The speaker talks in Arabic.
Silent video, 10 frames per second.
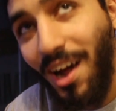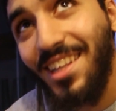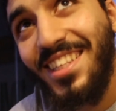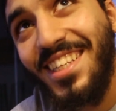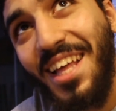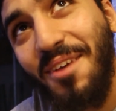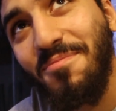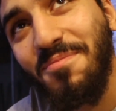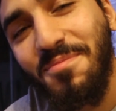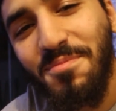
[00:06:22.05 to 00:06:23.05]
واحد
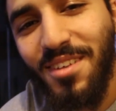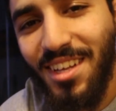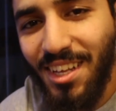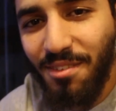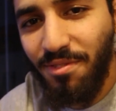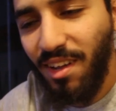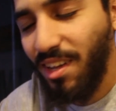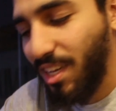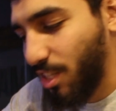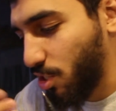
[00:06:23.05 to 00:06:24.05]
ينام
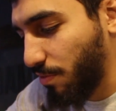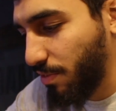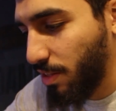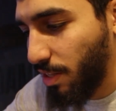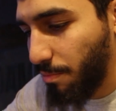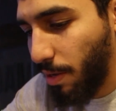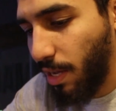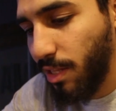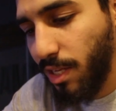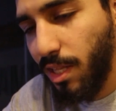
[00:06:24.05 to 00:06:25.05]
فاكتشفنا ان
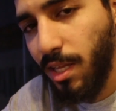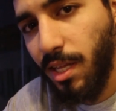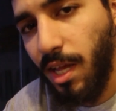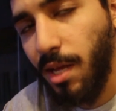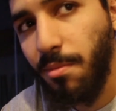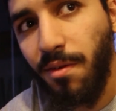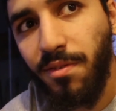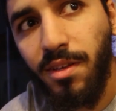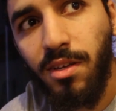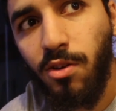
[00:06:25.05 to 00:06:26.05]
المكان هنا هيبقى
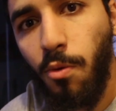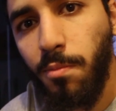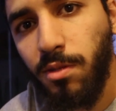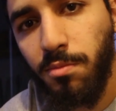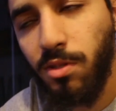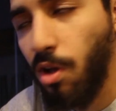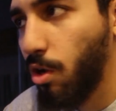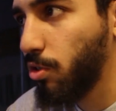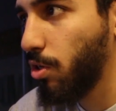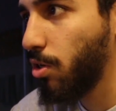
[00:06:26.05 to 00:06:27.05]
فيه كوميتمنت
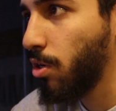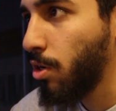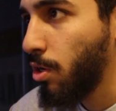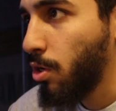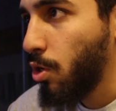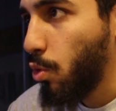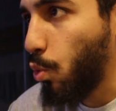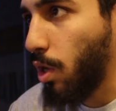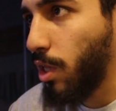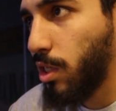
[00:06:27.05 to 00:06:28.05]
اكتر
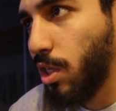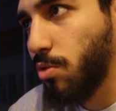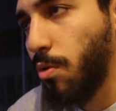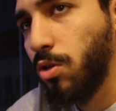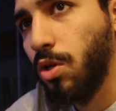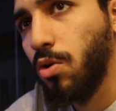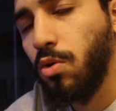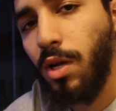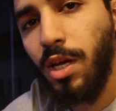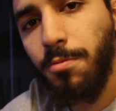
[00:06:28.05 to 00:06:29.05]
وهنلتزم اكتر
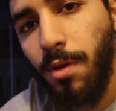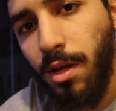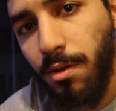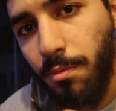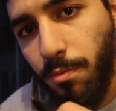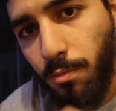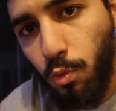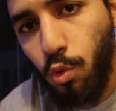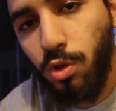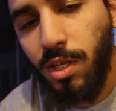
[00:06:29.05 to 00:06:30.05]
غير بقى
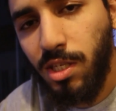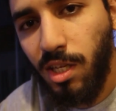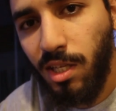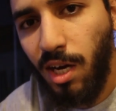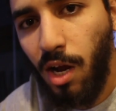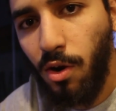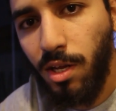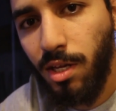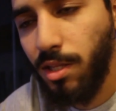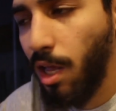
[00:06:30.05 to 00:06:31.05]
وجود ناس كتير
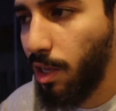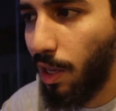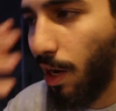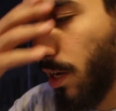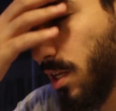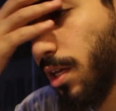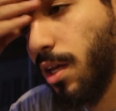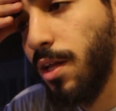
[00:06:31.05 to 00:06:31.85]
حواليك ده هيخليك